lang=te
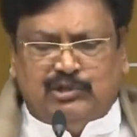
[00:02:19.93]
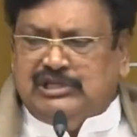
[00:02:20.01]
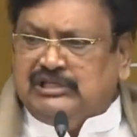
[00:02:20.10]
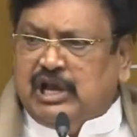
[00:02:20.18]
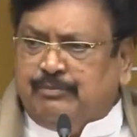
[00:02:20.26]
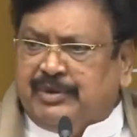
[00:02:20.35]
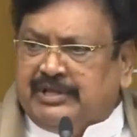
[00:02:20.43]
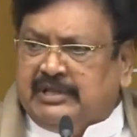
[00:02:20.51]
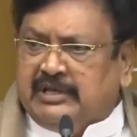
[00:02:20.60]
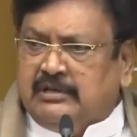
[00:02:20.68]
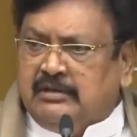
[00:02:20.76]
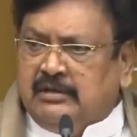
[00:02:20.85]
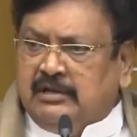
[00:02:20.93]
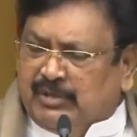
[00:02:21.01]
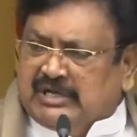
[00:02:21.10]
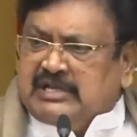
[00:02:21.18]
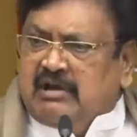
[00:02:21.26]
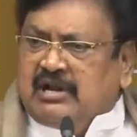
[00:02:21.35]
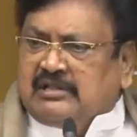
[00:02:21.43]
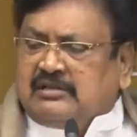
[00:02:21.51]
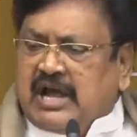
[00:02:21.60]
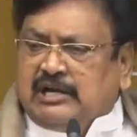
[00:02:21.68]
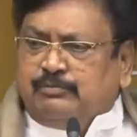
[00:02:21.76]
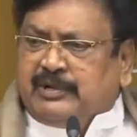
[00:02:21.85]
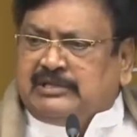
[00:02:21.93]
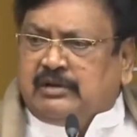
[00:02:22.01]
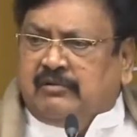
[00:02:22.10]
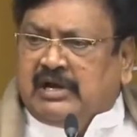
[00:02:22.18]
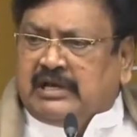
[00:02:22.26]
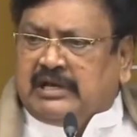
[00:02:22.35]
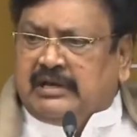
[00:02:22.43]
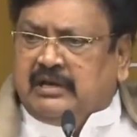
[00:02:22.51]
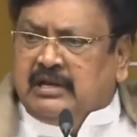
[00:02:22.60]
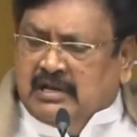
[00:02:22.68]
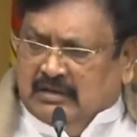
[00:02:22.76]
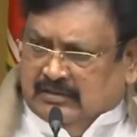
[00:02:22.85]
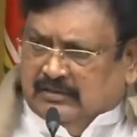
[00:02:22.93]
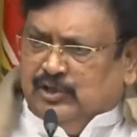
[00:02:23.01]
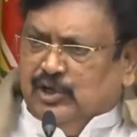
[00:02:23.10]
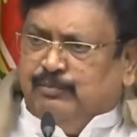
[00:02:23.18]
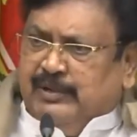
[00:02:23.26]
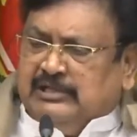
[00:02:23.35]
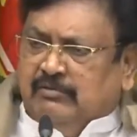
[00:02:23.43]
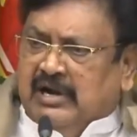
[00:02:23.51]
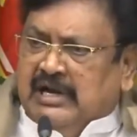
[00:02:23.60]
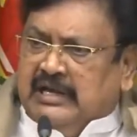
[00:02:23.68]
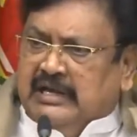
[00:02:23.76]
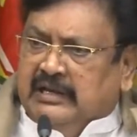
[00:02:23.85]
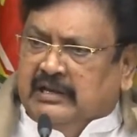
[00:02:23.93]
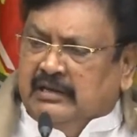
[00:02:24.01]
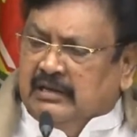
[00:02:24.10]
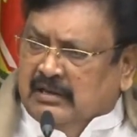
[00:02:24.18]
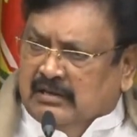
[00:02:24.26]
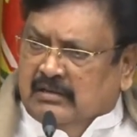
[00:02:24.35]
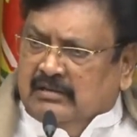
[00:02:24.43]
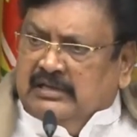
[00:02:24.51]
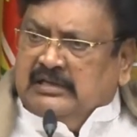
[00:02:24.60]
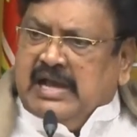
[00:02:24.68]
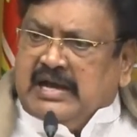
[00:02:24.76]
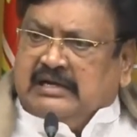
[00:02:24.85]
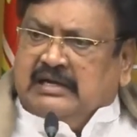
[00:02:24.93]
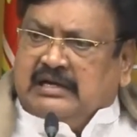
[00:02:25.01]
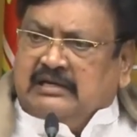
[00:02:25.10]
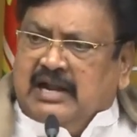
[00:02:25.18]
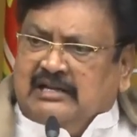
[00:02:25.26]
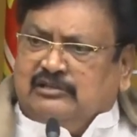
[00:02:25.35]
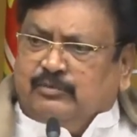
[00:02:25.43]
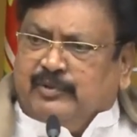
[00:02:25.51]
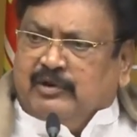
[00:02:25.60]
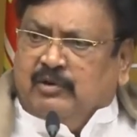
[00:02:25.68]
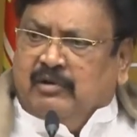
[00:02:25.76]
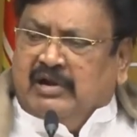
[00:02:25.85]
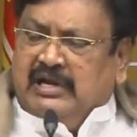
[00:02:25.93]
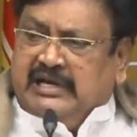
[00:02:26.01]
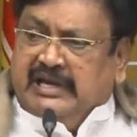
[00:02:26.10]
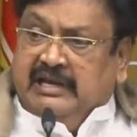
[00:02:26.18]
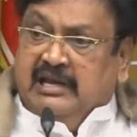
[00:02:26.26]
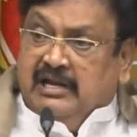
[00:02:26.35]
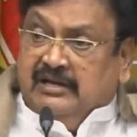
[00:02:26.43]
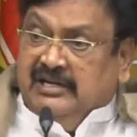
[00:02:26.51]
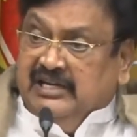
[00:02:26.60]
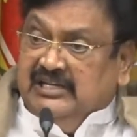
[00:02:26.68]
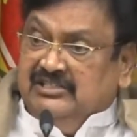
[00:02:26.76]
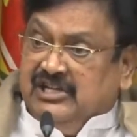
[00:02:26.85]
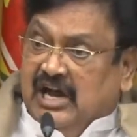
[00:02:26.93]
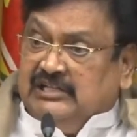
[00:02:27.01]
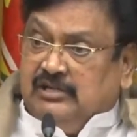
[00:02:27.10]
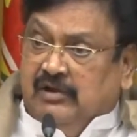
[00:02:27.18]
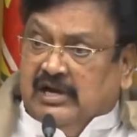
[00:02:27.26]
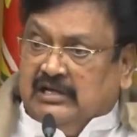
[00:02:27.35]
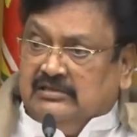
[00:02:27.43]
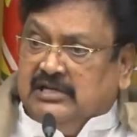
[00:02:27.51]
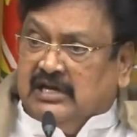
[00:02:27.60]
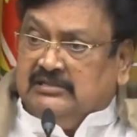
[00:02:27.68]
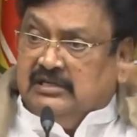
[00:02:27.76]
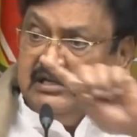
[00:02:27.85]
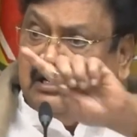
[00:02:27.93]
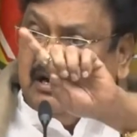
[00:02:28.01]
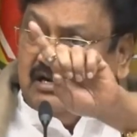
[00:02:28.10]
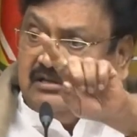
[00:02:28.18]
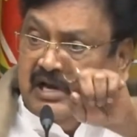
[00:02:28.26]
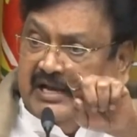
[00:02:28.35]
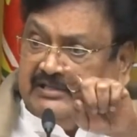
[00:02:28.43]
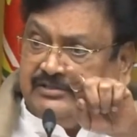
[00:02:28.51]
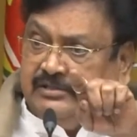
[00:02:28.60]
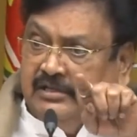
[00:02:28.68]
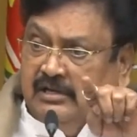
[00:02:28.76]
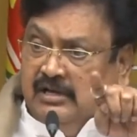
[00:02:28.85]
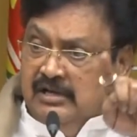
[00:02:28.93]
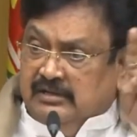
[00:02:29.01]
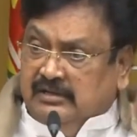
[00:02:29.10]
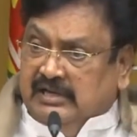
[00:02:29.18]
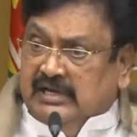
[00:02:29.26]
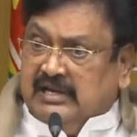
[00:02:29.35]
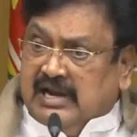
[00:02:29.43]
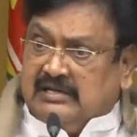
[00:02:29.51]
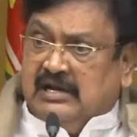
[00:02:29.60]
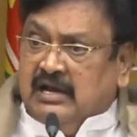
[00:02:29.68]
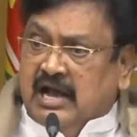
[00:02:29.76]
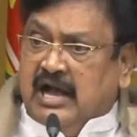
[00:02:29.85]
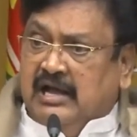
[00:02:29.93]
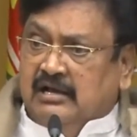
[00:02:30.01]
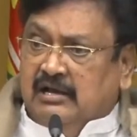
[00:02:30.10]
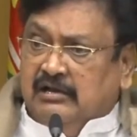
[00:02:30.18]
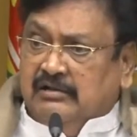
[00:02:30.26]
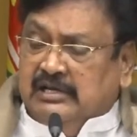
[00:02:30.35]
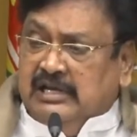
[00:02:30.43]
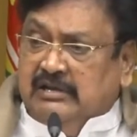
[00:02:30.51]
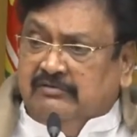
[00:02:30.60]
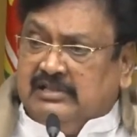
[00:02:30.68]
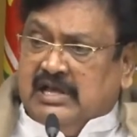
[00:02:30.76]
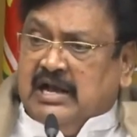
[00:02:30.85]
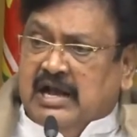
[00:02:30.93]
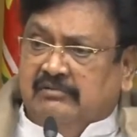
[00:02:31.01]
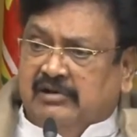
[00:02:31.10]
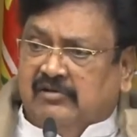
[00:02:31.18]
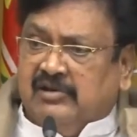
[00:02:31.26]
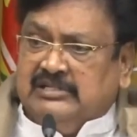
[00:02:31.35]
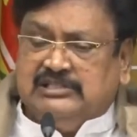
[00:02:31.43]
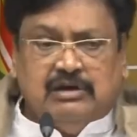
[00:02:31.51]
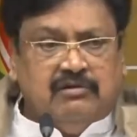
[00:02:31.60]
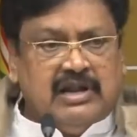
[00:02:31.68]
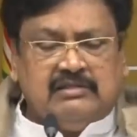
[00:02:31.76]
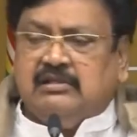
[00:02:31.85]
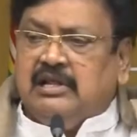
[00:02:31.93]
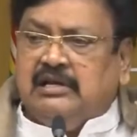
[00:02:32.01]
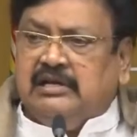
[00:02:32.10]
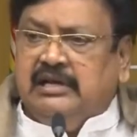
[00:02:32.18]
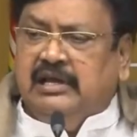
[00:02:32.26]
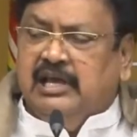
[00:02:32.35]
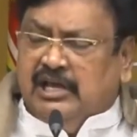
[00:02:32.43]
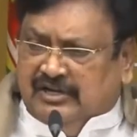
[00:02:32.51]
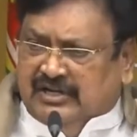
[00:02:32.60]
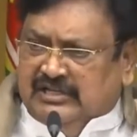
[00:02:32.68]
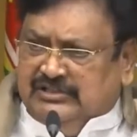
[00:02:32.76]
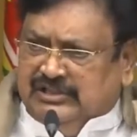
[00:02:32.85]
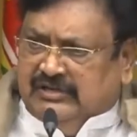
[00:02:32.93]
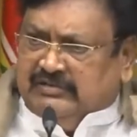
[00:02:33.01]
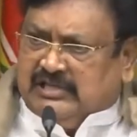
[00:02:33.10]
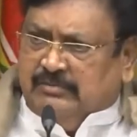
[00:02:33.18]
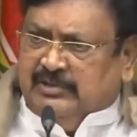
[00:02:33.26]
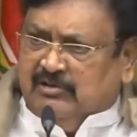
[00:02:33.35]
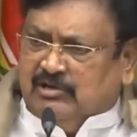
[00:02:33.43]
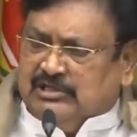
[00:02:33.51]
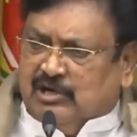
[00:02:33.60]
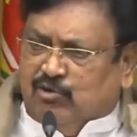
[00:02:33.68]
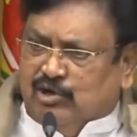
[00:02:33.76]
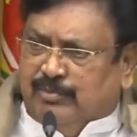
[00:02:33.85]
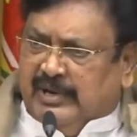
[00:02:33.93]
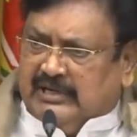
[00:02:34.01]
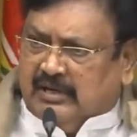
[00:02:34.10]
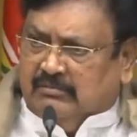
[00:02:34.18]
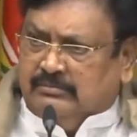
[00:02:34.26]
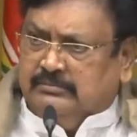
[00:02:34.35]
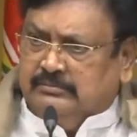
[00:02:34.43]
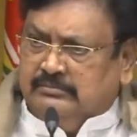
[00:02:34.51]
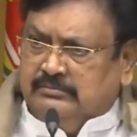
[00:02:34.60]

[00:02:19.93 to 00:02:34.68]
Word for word: బుద్ధి చెప్పింది మిగతా వాళ్ళ తాడిపత్రి వాళ్ళకి తిరుపతి వాళ్ళకి ఇంకెక్కడెక్కడ అనంతపురంలో వాళ్ళకి నీ జాతి వాళ్ళకి జాతి అంటే నాట్ క్యాస్ట్ నీ రకంగా నీ విధంగా వ్యవహరించే వాళ్ళందరికీ నీ జీవితం ఈ రోజున గుణపాఠం